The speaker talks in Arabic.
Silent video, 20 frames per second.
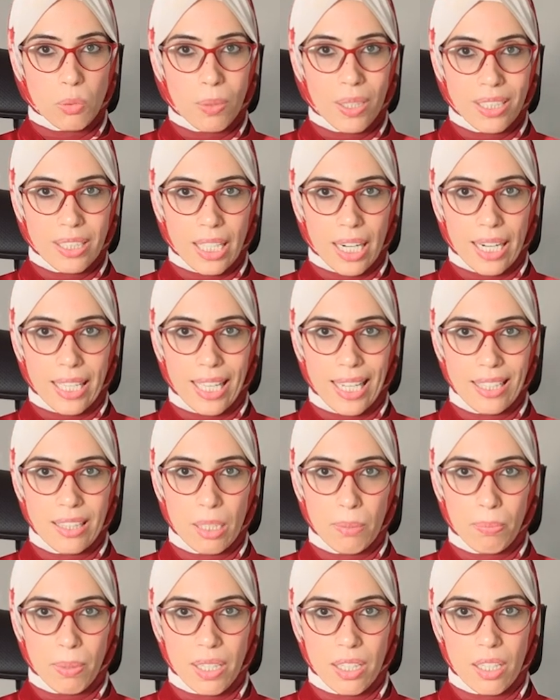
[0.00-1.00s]
بقى انت ريحت
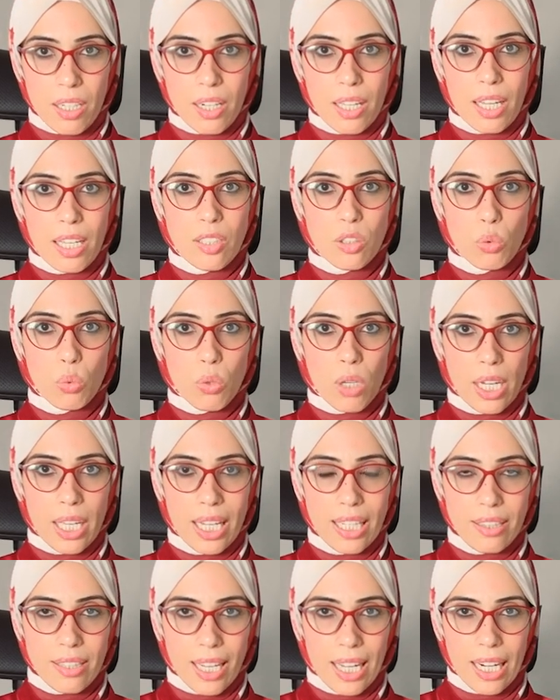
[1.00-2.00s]
البنكرياس
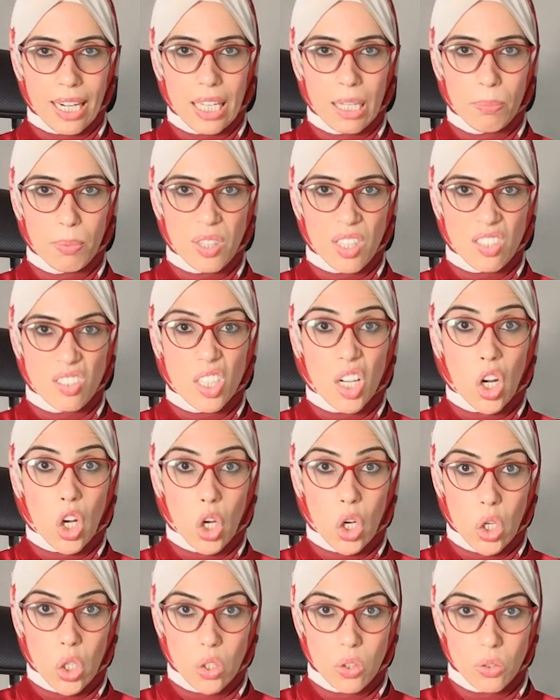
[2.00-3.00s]
وريحت خلايا بيتا سيل
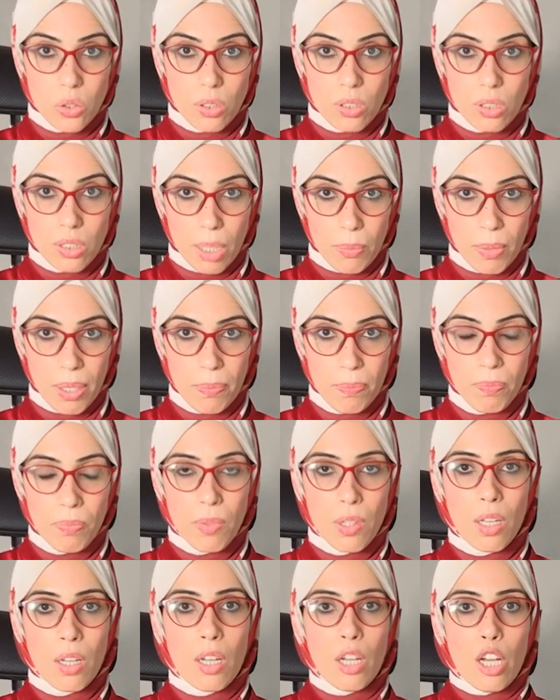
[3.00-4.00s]
خالص تمام
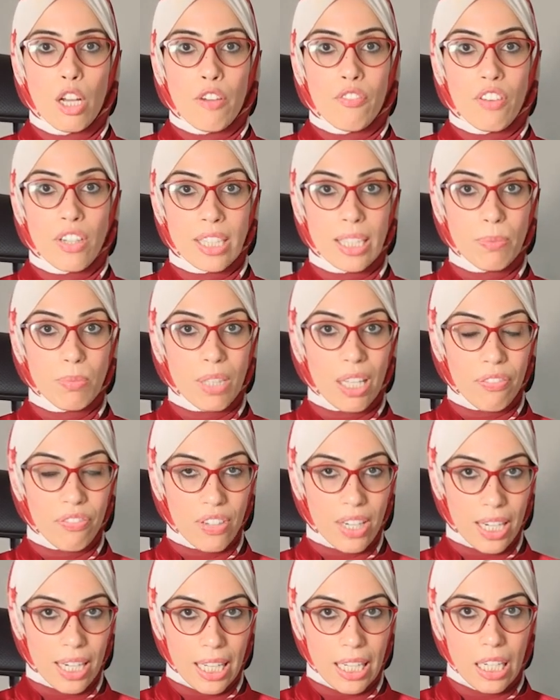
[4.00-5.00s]
فتبدا في
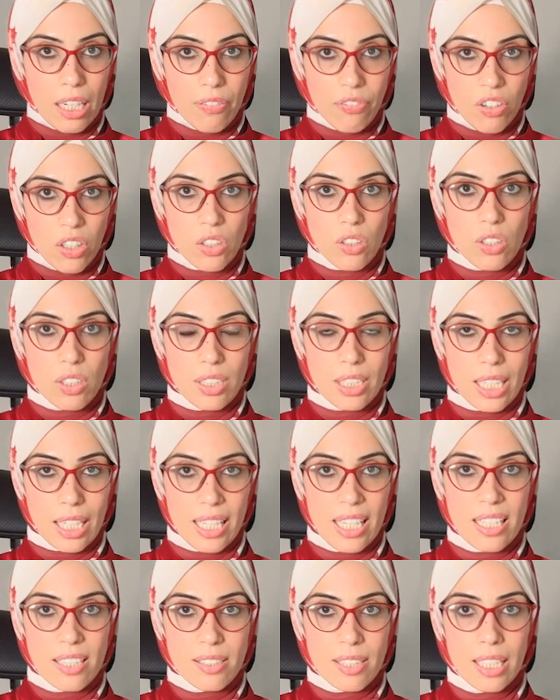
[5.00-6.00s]
خلال الفتره اللي
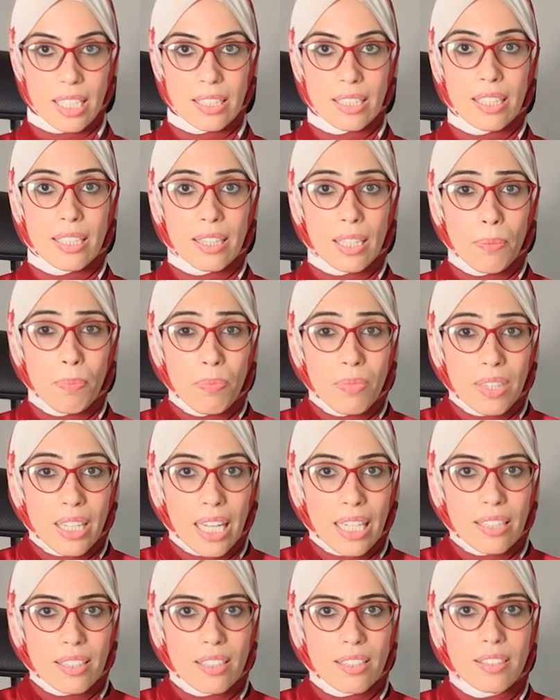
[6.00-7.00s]
هي السنه دي
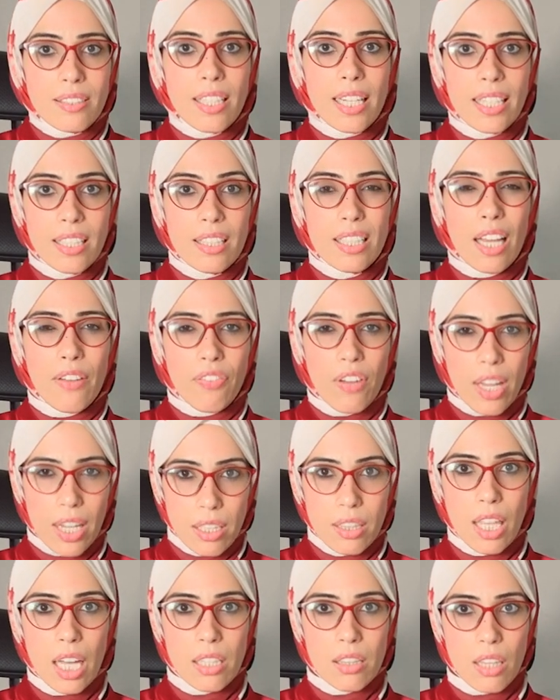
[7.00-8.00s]
تبدا تستعيد
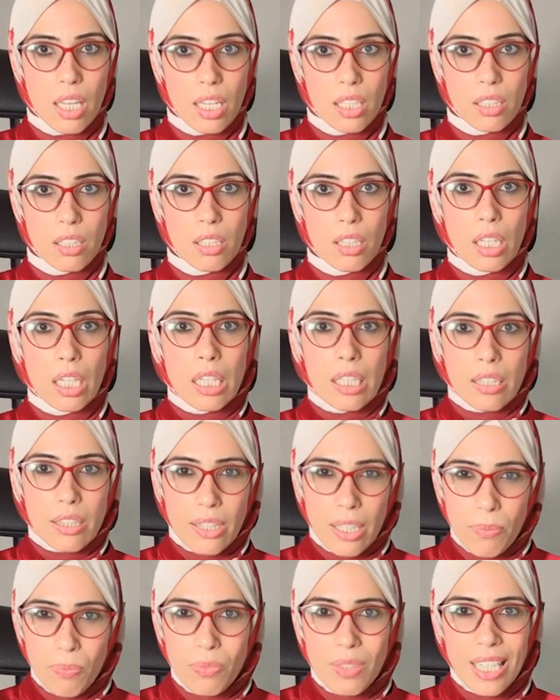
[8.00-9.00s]
كفاءتها تاني
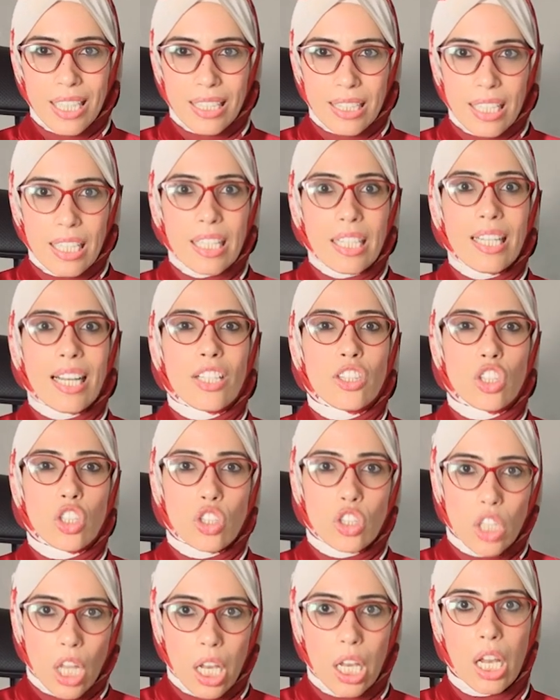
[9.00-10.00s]
تبدا ترجع
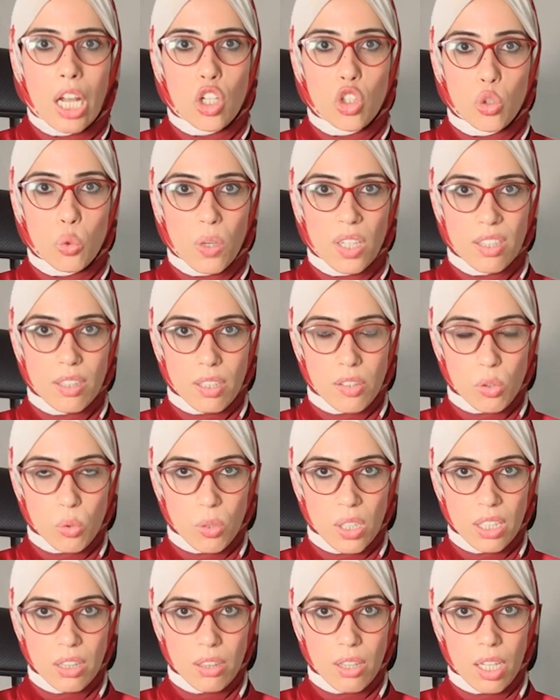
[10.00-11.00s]
تطلع شويه
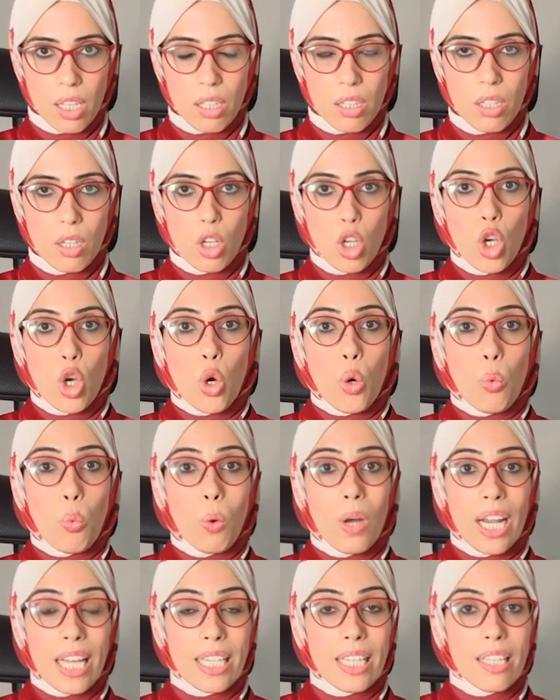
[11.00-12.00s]
انسولين تاني
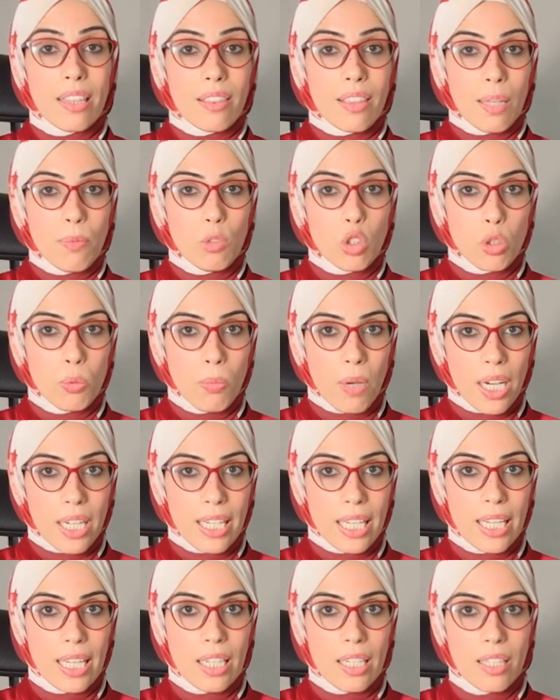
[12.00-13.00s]
ولكن ده مش
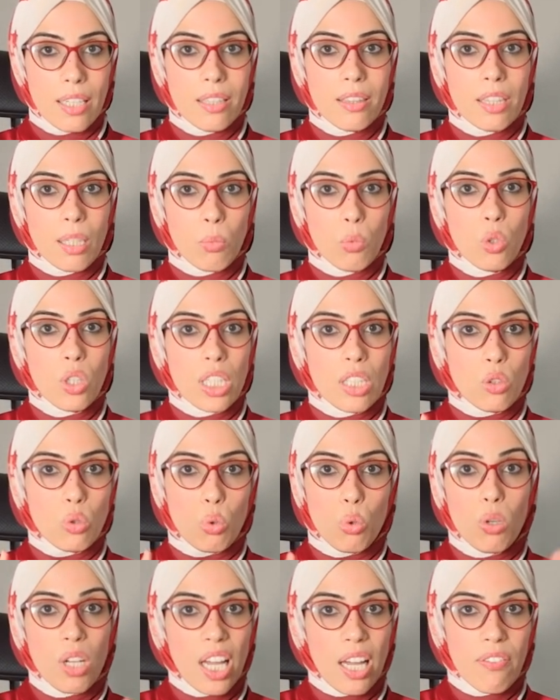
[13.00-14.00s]
معناها ان انت ممكن
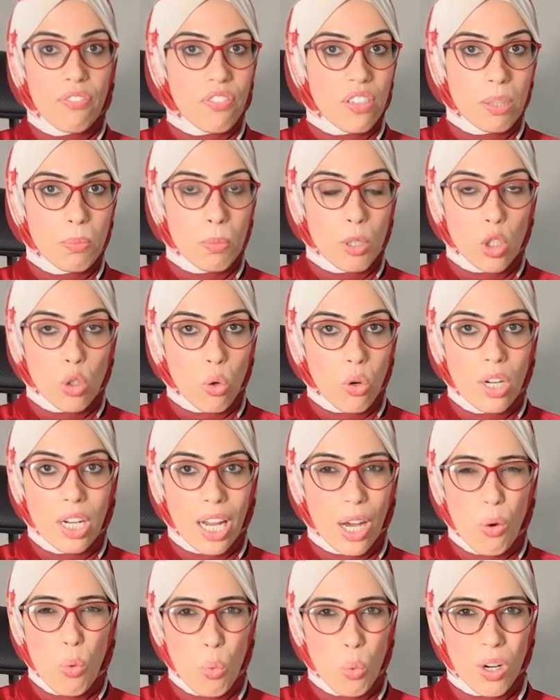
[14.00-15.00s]
تكون خفيت من النوع
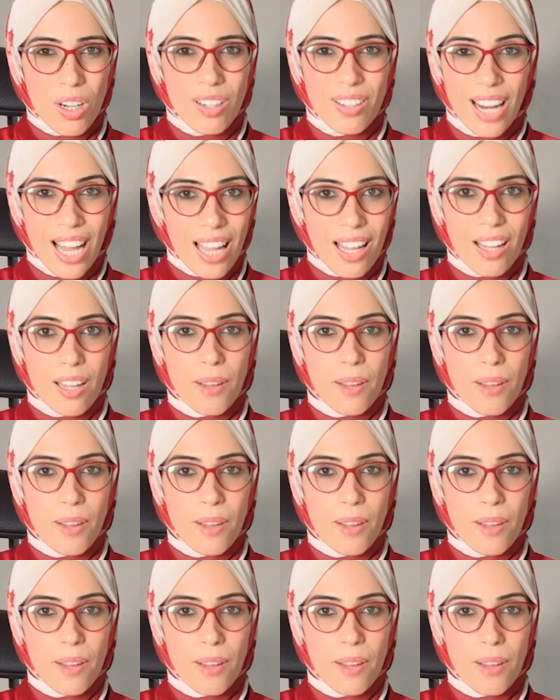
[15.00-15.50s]
الاول لا